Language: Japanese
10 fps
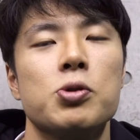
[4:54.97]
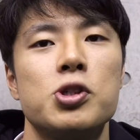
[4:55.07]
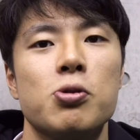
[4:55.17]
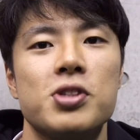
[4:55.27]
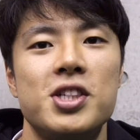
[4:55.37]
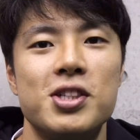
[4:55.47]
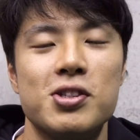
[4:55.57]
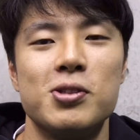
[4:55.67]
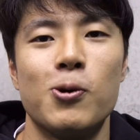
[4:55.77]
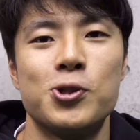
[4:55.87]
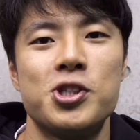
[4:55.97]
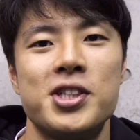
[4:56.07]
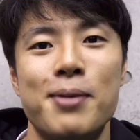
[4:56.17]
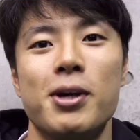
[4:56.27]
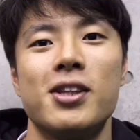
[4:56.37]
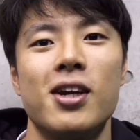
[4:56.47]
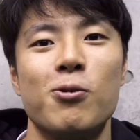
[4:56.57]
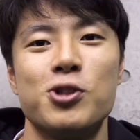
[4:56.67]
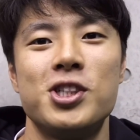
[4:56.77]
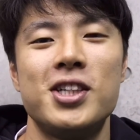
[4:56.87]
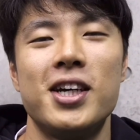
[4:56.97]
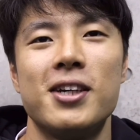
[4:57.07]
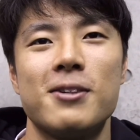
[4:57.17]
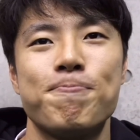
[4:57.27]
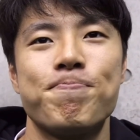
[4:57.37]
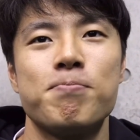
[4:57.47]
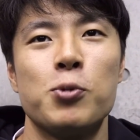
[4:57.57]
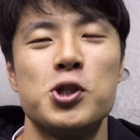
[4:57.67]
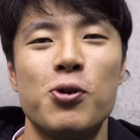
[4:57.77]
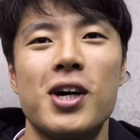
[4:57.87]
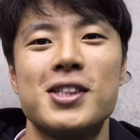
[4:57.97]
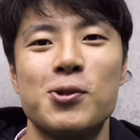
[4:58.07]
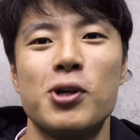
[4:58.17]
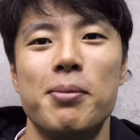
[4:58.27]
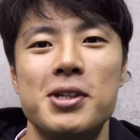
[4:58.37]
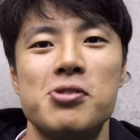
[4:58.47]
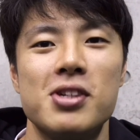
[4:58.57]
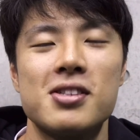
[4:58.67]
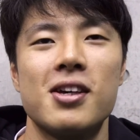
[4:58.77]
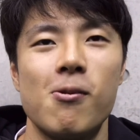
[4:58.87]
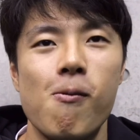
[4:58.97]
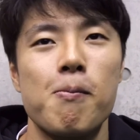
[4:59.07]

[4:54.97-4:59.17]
ちろんシーズン60試合もあったら、60試合、もちろん勝つことがベストですけど、